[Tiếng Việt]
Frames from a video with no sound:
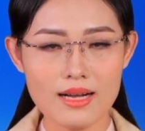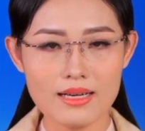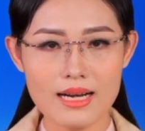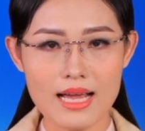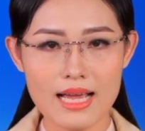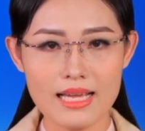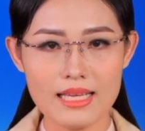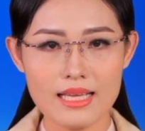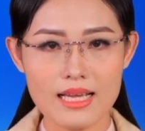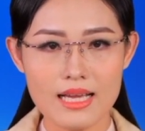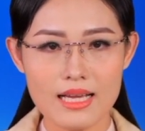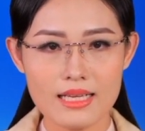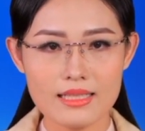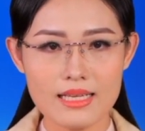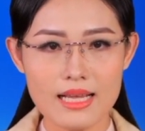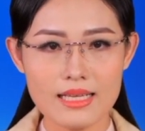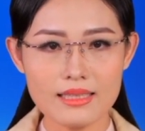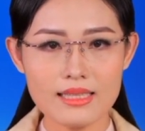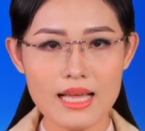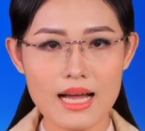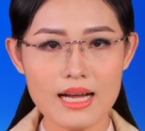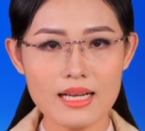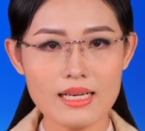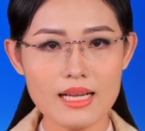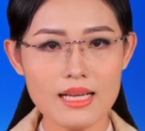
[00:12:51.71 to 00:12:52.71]
này đã
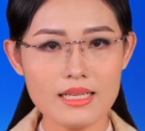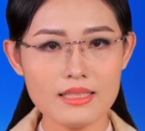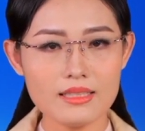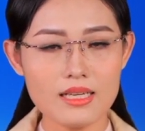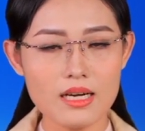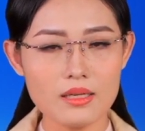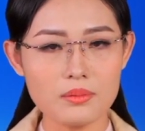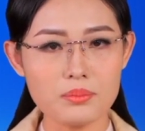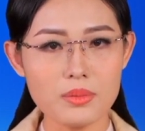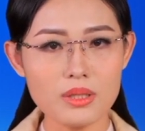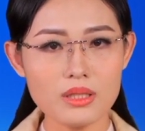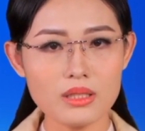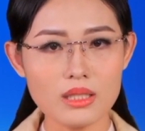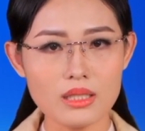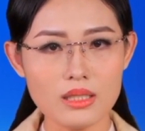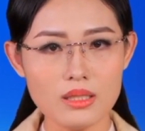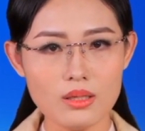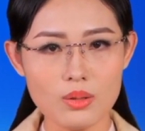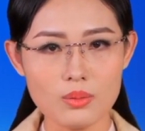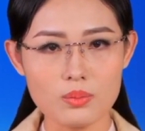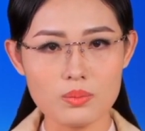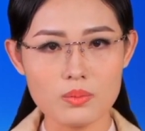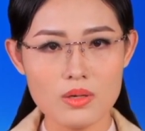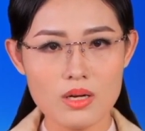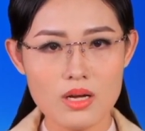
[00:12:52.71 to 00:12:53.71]
tăng lên gần mức kỷ
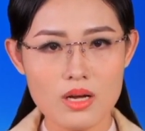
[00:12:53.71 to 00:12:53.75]
lục.